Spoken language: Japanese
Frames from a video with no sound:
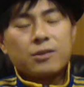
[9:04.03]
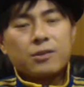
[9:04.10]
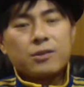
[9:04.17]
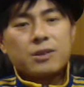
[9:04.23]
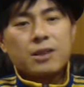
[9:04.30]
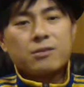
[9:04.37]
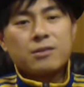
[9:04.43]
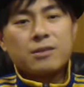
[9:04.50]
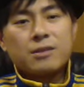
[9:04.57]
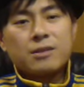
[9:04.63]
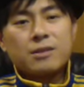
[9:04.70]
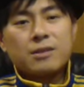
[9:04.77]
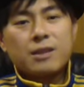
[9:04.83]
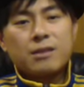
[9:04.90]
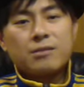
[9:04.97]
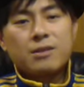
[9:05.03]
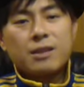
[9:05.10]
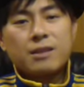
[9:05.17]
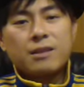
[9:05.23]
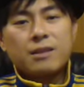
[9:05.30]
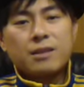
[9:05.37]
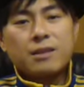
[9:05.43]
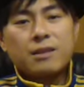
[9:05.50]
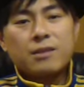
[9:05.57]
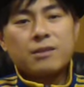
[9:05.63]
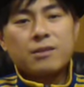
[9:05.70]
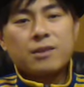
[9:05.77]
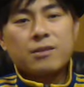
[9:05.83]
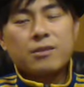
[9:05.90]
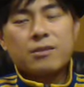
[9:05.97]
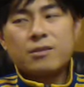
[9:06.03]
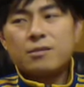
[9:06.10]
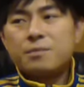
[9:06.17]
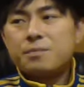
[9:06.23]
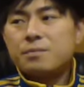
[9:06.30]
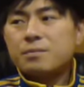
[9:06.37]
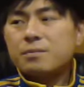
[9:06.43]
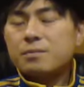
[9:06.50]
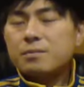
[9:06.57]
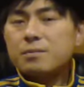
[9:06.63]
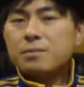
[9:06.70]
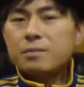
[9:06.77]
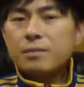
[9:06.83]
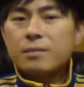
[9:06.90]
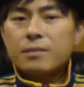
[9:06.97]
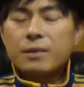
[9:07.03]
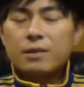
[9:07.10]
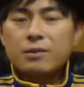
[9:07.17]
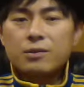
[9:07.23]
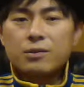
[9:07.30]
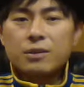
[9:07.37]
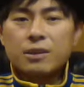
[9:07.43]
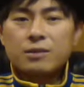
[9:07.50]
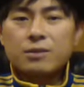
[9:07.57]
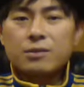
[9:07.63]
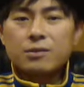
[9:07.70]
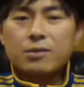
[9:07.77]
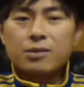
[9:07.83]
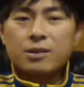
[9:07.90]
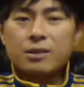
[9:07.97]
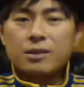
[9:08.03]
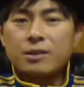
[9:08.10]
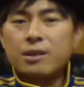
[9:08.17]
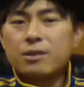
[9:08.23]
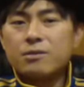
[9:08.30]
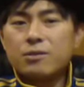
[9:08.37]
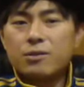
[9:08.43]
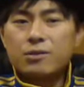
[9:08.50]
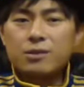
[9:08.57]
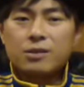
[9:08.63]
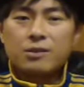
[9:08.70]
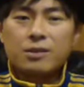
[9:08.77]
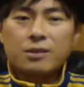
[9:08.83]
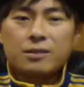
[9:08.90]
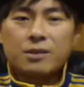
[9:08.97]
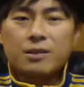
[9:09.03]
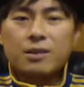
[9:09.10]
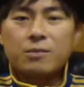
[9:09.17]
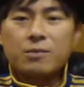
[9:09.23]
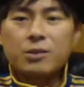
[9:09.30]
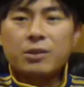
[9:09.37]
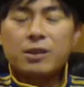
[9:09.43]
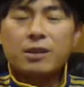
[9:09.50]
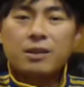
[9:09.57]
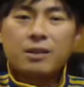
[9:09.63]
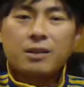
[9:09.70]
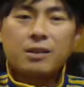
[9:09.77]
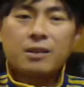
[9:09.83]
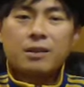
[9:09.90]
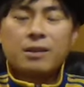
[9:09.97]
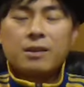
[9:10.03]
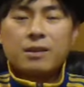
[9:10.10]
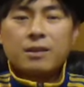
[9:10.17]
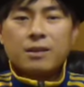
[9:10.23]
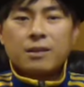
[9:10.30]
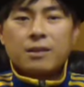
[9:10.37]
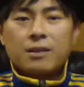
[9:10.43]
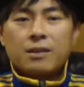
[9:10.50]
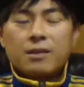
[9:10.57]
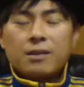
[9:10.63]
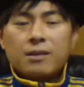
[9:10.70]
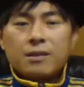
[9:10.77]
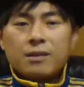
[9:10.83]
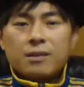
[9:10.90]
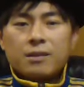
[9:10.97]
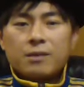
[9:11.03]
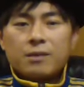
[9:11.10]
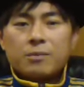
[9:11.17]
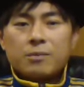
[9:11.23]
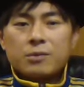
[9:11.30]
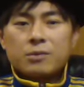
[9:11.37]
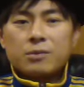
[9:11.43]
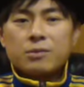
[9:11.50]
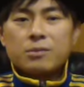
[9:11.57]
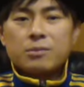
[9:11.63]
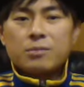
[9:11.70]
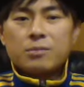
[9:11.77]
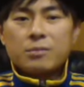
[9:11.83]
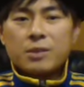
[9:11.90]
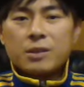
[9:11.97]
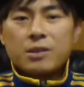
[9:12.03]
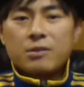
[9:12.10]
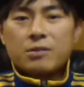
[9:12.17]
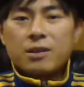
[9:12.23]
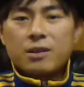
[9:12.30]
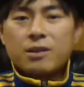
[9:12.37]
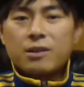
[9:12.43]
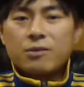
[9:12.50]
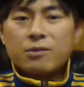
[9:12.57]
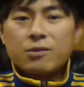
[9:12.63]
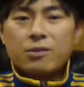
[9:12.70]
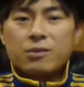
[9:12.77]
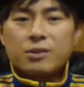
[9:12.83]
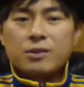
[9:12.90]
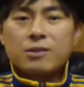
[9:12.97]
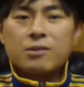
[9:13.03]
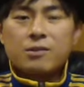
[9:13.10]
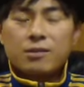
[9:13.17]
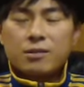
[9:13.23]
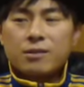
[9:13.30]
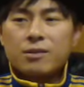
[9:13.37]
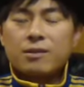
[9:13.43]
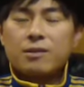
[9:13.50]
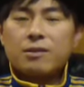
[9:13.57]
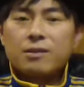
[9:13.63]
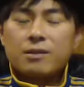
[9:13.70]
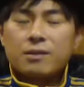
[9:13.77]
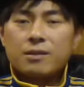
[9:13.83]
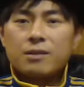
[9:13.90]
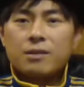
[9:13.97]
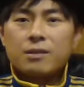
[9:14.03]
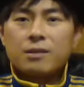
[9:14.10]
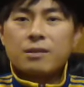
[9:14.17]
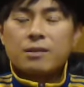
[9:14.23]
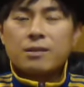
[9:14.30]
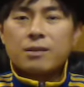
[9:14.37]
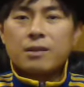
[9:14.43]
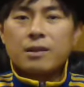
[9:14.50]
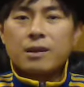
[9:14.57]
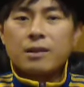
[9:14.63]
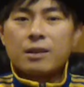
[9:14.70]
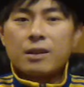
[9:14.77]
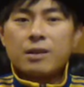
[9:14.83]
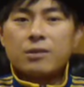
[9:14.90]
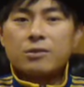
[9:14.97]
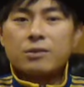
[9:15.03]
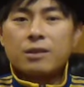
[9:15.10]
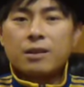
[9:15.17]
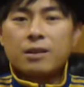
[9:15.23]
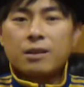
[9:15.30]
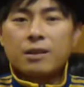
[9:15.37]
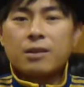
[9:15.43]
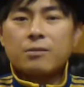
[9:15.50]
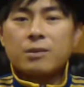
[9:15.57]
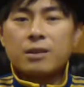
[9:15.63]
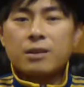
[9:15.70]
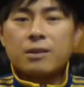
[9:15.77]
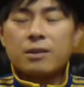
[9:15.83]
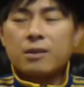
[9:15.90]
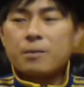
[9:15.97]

弱弱点じゃないですけどそんなすごいテクノロジーのやつやったらもういきなりもうすめちゃくちゃなテクノロジーを与えるんじゃないかみたいな